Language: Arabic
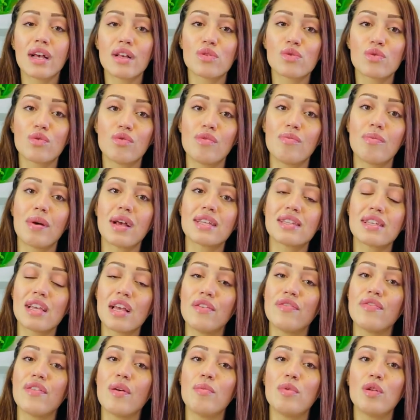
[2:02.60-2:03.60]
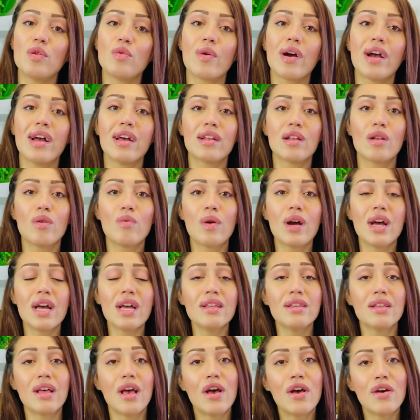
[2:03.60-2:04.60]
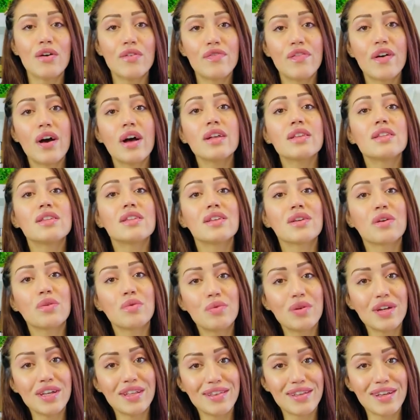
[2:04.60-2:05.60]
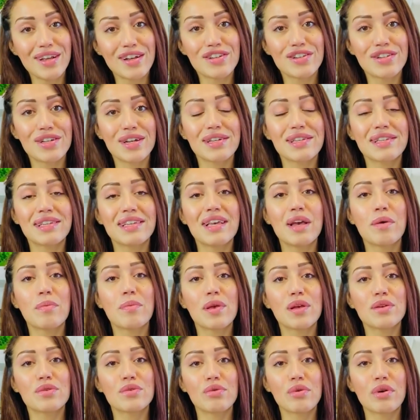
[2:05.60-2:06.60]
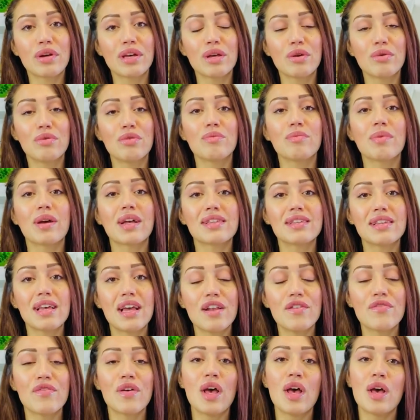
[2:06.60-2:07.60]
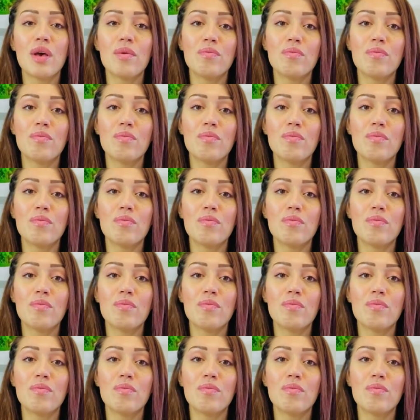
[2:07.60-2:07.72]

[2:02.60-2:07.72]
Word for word: كتكون مختلفه من واحد لواحد فالتكوين ديال الشخصيه بيان سور كيكون مختلف